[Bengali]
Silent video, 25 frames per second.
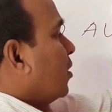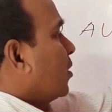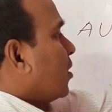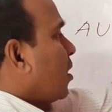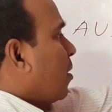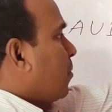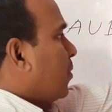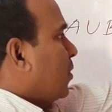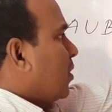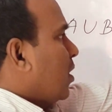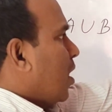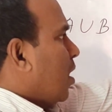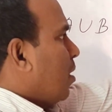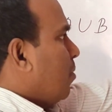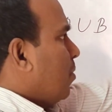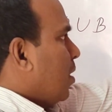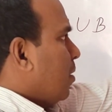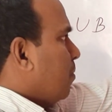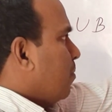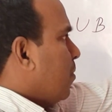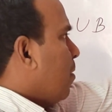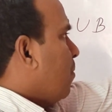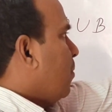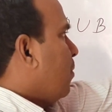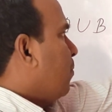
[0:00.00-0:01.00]
তারপর
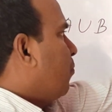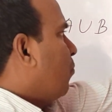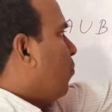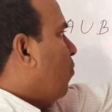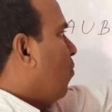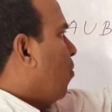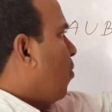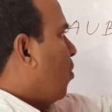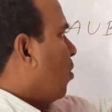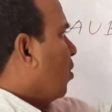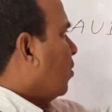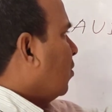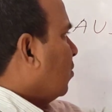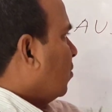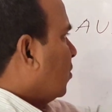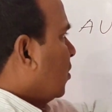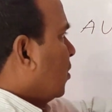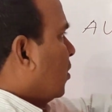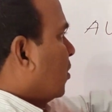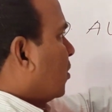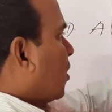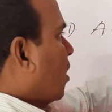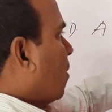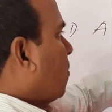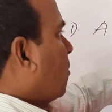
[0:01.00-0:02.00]
ধারাবাহিকভাবে ফোর
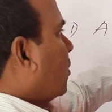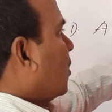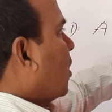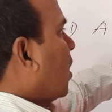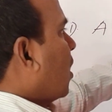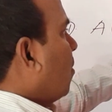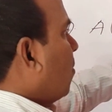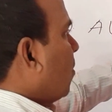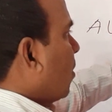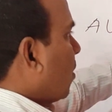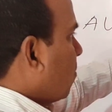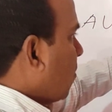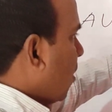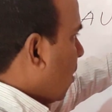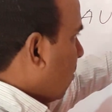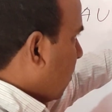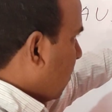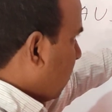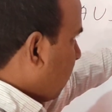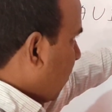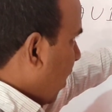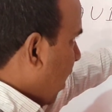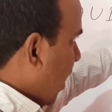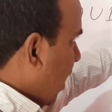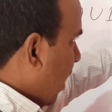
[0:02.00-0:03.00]
তারপর
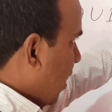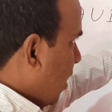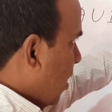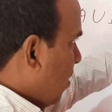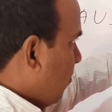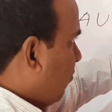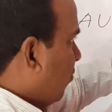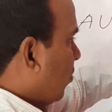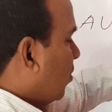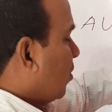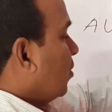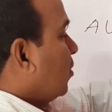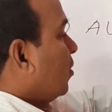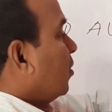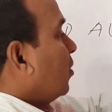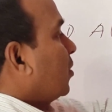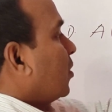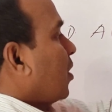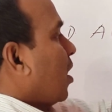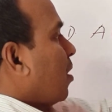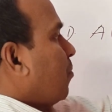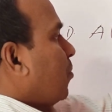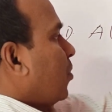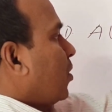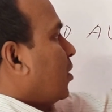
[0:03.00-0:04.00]
ধারাবাহিকভাবে ফাইভ
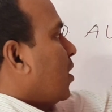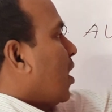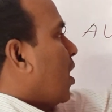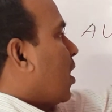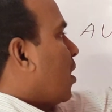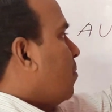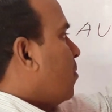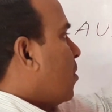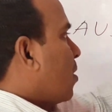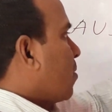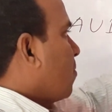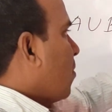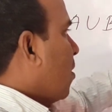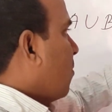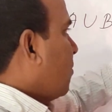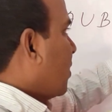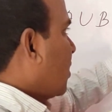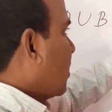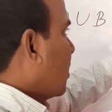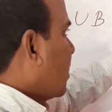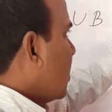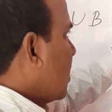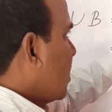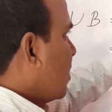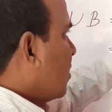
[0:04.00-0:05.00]
তারপরে ধারাবাহিকভাবে
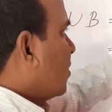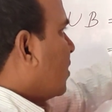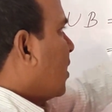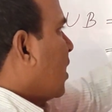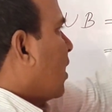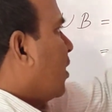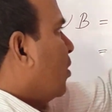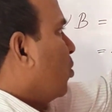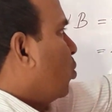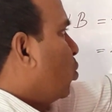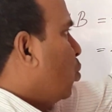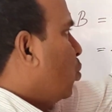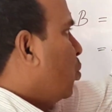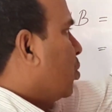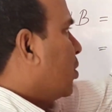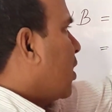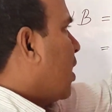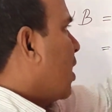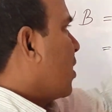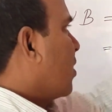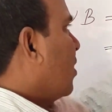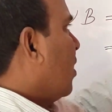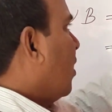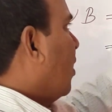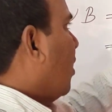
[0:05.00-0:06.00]
সিক্স দেখেন দুইটা
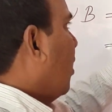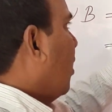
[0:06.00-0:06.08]
আছে